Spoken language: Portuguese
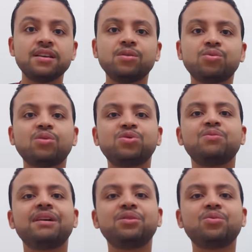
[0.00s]
e eu estou
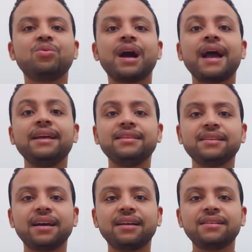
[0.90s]
acostumado com a
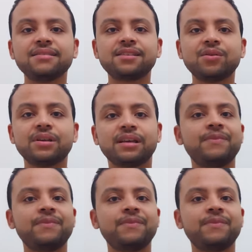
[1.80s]
entrada ser o que?